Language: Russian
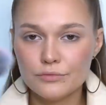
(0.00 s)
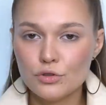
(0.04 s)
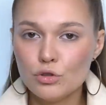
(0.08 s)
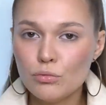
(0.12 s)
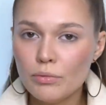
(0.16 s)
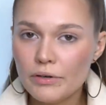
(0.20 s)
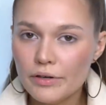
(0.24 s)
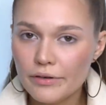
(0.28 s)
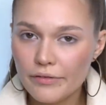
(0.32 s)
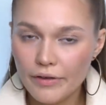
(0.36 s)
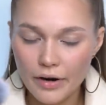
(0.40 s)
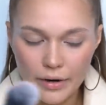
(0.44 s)

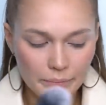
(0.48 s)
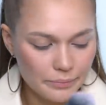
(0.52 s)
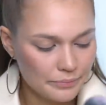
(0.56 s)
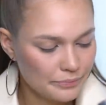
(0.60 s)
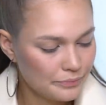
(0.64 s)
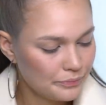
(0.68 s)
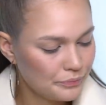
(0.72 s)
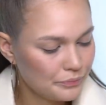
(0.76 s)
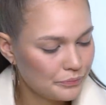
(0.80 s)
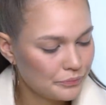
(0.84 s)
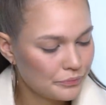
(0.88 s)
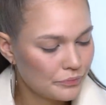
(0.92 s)
Дубль 2.
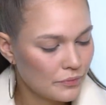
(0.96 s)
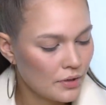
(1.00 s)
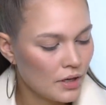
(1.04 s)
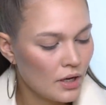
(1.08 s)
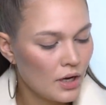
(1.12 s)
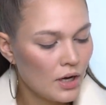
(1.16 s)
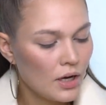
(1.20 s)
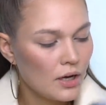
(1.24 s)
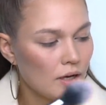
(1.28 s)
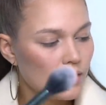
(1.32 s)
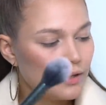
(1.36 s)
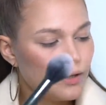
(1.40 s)

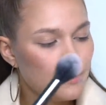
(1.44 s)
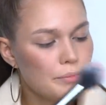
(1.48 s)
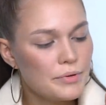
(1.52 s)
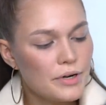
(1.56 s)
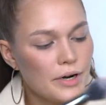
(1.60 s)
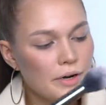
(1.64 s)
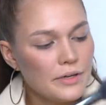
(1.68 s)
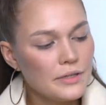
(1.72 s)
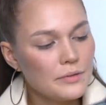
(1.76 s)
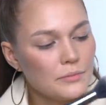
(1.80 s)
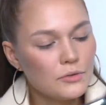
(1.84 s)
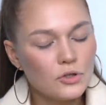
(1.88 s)

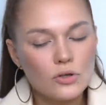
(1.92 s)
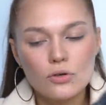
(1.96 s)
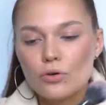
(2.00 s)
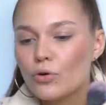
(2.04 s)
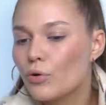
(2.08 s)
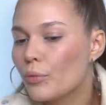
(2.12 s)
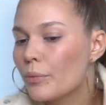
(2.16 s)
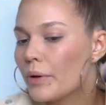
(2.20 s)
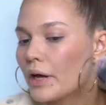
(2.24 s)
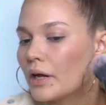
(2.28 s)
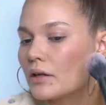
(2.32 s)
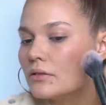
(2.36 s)
Набираю
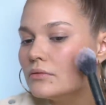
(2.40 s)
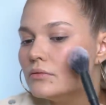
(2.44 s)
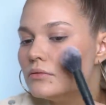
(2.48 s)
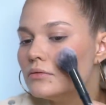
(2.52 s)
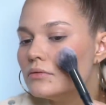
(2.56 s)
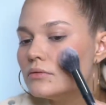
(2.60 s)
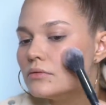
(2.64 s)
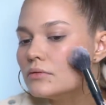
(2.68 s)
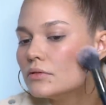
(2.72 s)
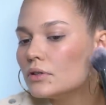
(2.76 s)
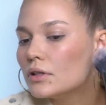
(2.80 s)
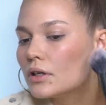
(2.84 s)
немного румян,
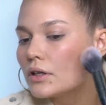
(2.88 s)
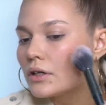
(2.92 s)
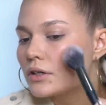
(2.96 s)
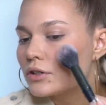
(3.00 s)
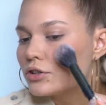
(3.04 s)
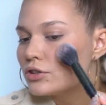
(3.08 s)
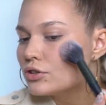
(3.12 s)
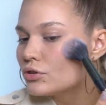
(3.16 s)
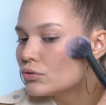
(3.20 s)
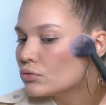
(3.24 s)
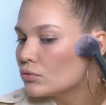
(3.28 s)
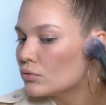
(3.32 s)

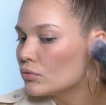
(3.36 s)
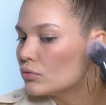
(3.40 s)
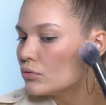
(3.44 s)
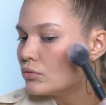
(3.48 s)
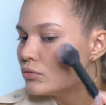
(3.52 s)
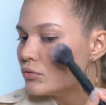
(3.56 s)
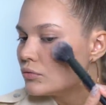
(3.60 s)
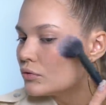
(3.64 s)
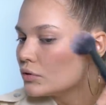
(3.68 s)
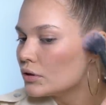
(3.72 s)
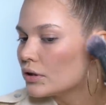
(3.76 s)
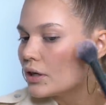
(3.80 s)
наношу
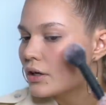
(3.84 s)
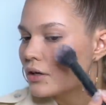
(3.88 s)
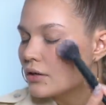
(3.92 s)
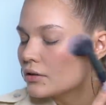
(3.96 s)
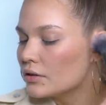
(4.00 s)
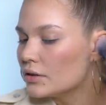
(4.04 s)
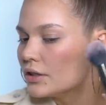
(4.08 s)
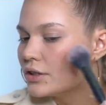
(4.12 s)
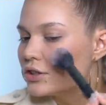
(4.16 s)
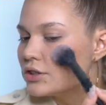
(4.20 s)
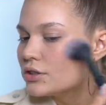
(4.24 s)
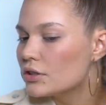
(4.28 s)
на,
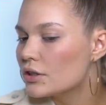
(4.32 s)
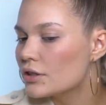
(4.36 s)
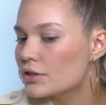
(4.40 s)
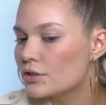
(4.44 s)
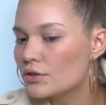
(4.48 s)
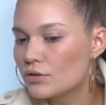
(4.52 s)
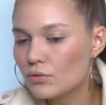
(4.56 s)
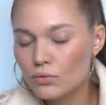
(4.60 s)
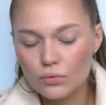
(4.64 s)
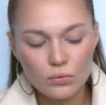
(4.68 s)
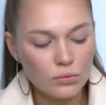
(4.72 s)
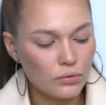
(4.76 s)
даже на
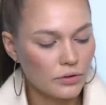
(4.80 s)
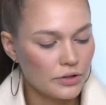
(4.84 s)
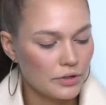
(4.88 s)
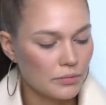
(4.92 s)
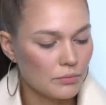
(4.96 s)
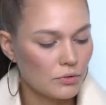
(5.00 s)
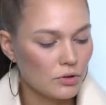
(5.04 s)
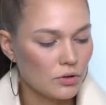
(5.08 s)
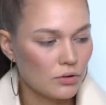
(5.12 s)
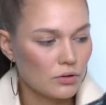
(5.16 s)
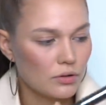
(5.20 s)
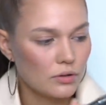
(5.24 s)
скулу
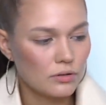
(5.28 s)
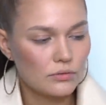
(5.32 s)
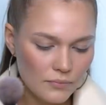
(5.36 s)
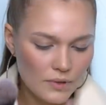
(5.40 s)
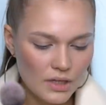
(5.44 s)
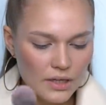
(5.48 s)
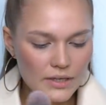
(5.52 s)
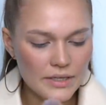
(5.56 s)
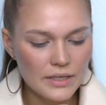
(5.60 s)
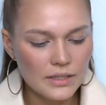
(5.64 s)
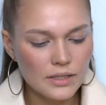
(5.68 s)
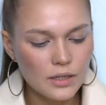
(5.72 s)
немного.
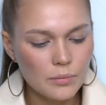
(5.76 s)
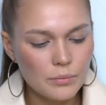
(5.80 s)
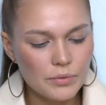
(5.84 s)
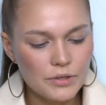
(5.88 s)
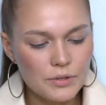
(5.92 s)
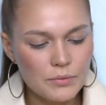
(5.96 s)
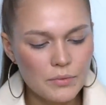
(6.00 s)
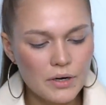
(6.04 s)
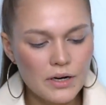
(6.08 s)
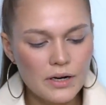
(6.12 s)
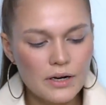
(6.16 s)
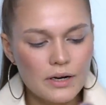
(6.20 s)
Я так
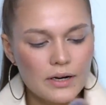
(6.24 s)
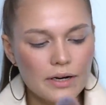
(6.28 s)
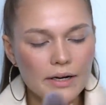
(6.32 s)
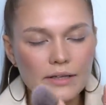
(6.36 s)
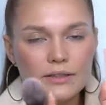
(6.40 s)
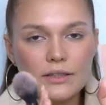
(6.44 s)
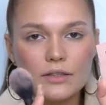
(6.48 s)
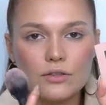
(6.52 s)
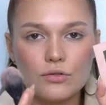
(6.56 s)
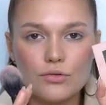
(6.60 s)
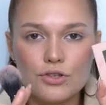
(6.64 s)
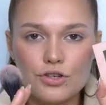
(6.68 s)
понимаю,
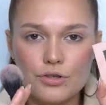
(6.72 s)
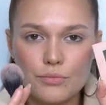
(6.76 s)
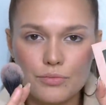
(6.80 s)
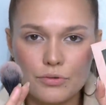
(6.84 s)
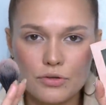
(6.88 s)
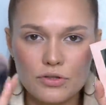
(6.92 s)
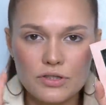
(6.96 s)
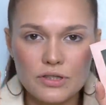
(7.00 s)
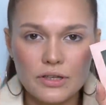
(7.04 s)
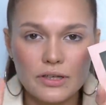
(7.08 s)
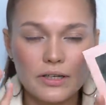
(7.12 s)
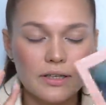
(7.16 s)
это тоже
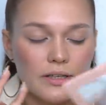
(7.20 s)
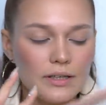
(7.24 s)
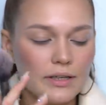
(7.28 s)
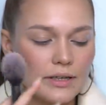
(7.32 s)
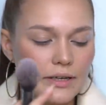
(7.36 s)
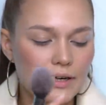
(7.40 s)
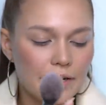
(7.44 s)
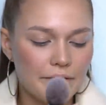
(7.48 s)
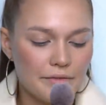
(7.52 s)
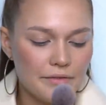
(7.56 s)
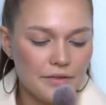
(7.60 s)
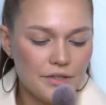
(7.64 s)
просто
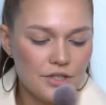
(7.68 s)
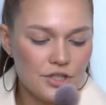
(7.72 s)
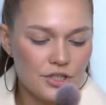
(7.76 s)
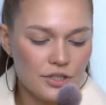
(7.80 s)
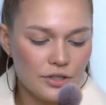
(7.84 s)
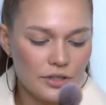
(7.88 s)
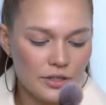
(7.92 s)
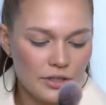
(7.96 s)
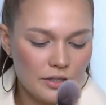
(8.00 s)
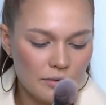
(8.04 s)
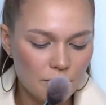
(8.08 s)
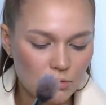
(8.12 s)

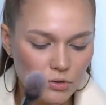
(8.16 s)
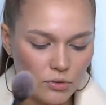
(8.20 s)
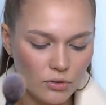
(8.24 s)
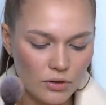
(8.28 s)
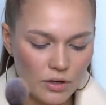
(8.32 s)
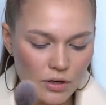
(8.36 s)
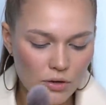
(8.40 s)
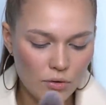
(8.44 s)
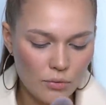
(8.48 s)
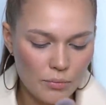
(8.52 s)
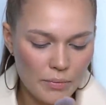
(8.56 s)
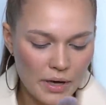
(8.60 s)
голографичные
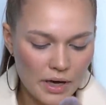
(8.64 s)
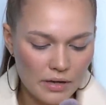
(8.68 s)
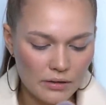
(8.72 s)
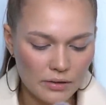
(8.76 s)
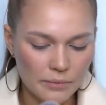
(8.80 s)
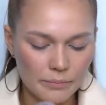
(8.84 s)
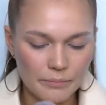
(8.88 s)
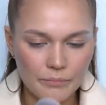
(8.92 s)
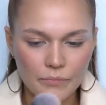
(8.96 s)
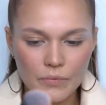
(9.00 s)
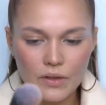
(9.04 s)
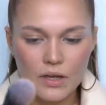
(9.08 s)
немного
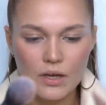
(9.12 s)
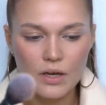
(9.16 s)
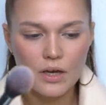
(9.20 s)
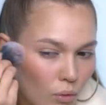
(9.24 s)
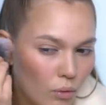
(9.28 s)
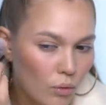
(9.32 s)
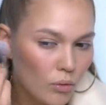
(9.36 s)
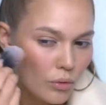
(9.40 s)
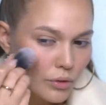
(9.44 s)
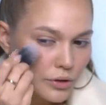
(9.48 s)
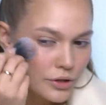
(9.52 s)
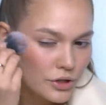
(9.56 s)
румяна.
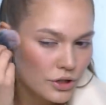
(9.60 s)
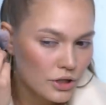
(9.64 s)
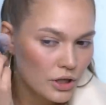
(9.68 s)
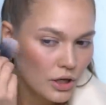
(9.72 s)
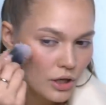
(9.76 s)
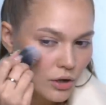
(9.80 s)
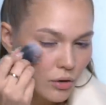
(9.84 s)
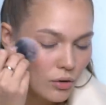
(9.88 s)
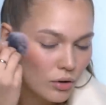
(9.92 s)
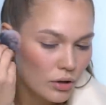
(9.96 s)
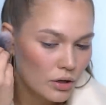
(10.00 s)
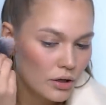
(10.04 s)

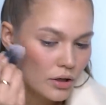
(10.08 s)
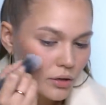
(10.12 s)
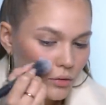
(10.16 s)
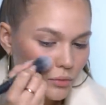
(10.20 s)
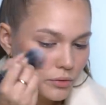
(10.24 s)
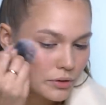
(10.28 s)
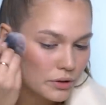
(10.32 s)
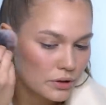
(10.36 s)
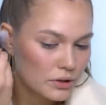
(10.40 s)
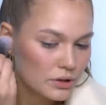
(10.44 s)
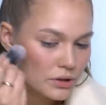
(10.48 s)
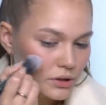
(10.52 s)
Очень легкое
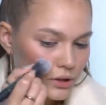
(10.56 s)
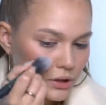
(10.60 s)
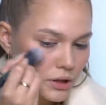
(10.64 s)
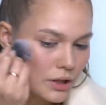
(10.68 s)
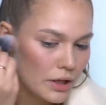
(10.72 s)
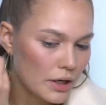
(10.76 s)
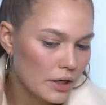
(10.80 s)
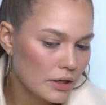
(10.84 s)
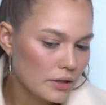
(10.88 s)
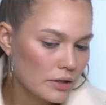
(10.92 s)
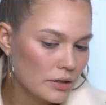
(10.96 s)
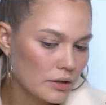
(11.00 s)
у них
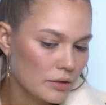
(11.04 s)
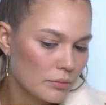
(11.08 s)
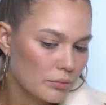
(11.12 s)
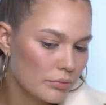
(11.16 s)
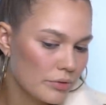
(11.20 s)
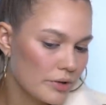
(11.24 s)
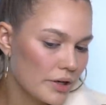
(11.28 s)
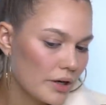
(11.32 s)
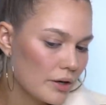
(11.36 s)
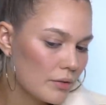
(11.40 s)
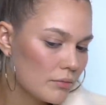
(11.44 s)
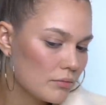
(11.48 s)
сияние,
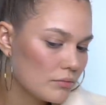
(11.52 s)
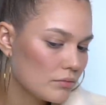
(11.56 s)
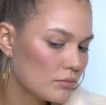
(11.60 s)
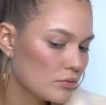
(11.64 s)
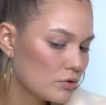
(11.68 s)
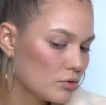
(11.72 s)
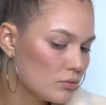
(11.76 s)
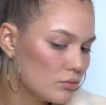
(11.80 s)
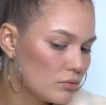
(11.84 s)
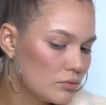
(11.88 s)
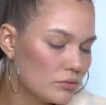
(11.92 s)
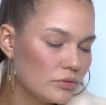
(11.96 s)
прям,
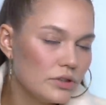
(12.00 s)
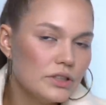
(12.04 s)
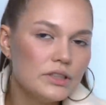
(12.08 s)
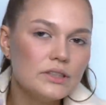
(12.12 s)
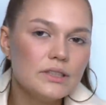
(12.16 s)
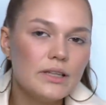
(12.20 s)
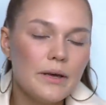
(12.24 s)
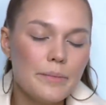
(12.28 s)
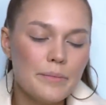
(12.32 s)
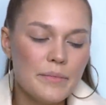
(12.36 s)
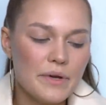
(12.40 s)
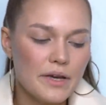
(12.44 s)
ну,
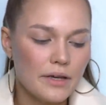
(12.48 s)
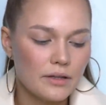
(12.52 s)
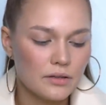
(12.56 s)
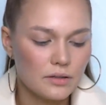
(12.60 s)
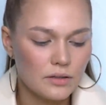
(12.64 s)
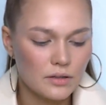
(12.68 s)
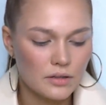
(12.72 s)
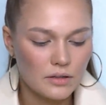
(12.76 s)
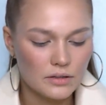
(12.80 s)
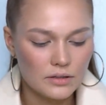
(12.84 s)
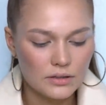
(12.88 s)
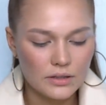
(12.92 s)

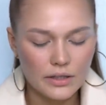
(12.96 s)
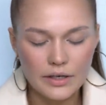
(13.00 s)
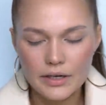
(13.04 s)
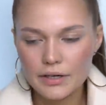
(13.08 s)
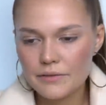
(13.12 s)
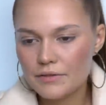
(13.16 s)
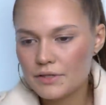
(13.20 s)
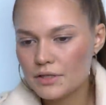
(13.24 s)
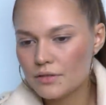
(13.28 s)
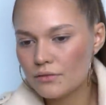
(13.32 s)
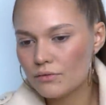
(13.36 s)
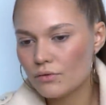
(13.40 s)
незаметное.
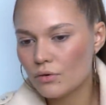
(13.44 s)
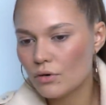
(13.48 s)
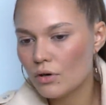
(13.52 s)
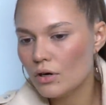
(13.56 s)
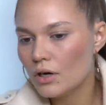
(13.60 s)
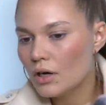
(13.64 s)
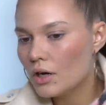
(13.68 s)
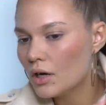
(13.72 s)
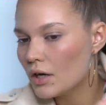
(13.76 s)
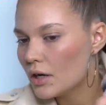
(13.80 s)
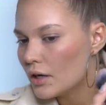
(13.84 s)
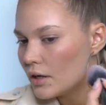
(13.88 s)
Скорее
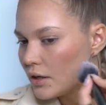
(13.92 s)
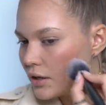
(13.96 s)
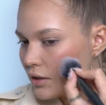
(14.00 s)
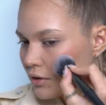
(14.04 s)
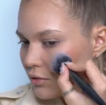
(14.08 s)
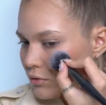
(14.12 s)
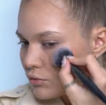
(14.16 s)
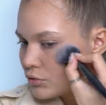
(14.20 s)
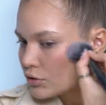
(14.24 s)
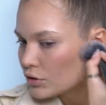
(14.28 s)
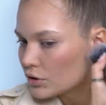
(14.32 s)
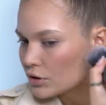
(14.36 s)
всего,
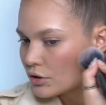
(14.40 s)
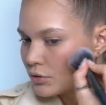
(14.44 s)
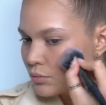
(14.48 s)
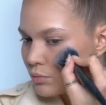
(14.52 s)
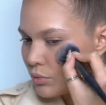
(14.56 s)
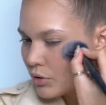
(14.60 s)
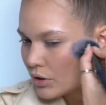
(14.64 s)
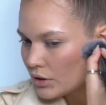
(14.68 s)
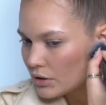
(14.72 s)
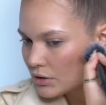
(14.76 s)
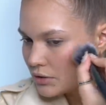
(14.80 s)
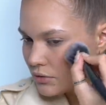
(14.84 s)
их нужно
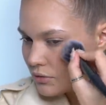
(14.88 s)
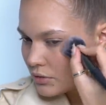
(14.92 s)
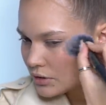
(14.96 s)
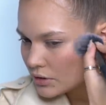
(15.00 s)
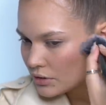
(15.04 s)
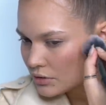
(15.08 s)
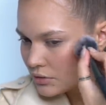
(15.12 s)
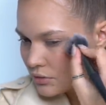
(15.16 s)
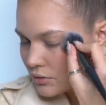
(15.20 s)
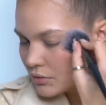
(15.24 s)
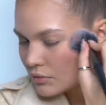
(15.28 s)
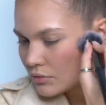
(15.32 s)

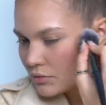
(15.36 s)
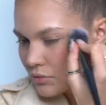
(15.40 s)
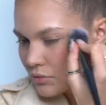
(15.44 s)
использовать